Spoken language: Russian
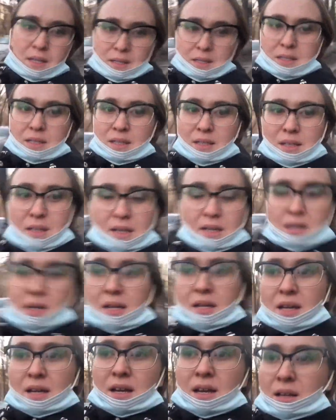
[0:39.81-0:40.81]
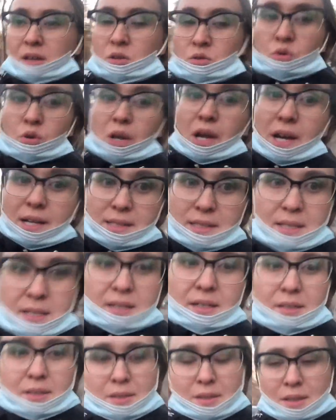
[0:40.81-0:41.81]
и гулять.
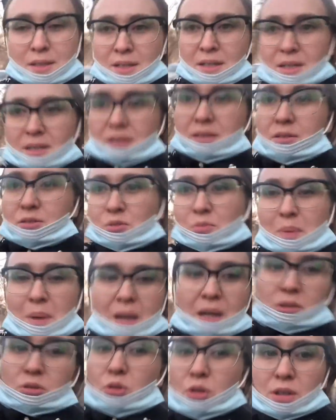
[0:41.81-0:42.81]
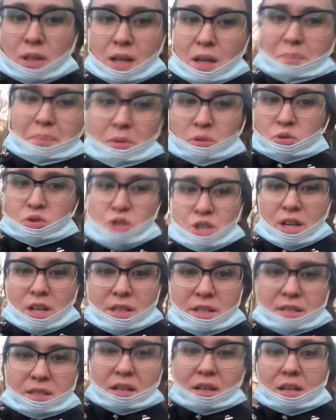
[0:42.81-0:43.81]
Ну, пока только так
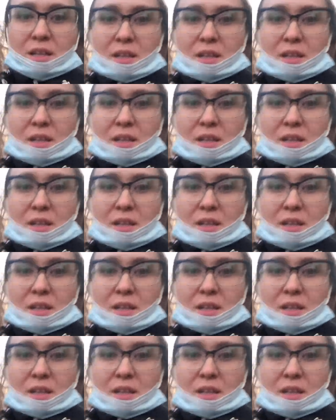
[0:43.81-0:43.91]
получается.